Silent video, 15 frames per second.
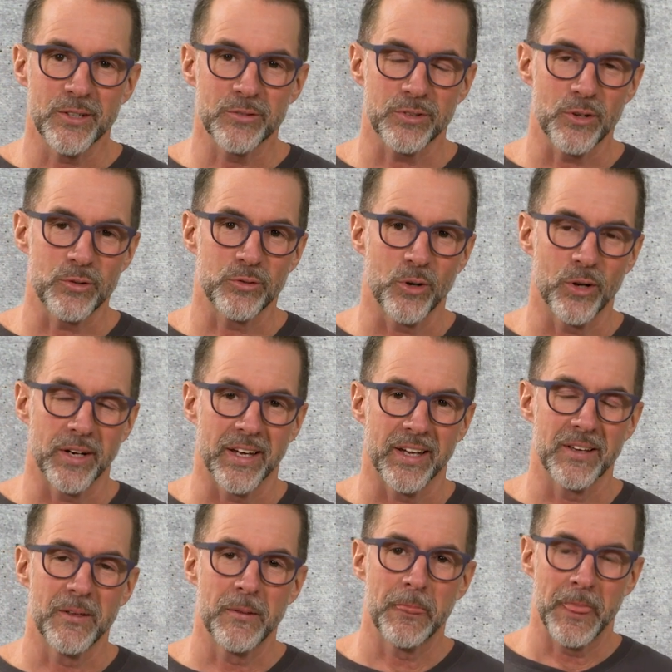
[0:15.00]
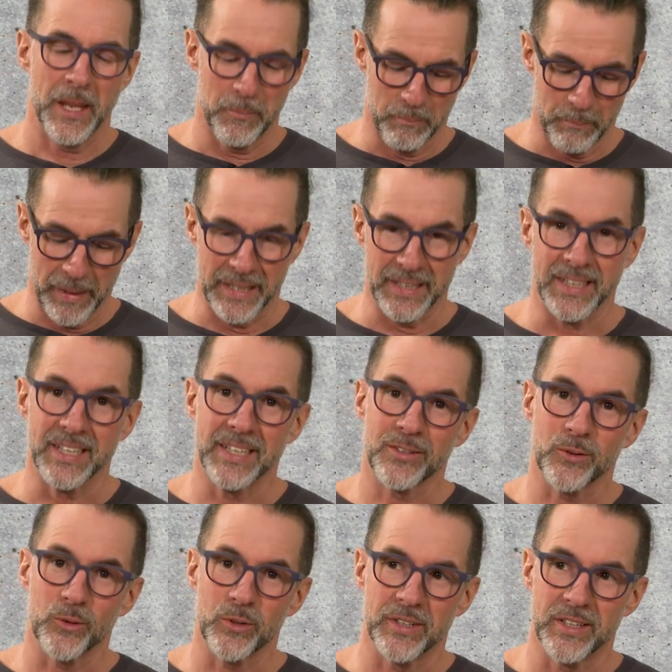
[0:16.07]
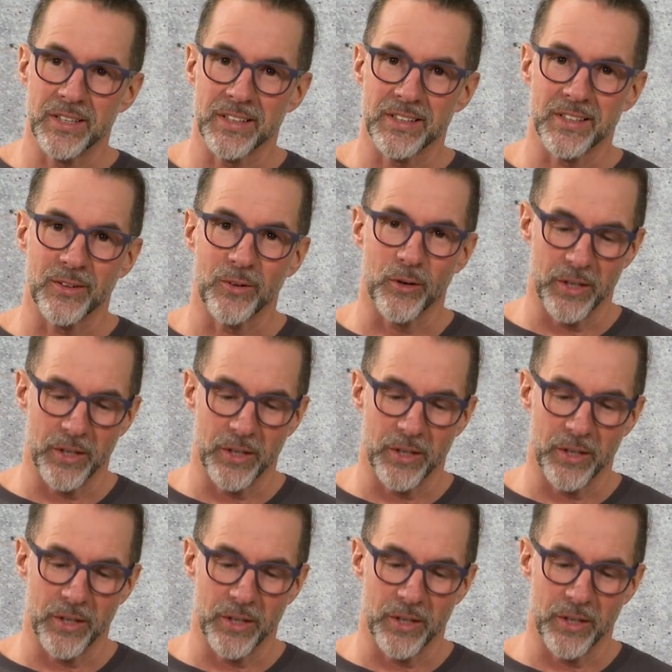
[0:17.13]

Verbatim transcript: TV Folge. Mein Intro-Tierchen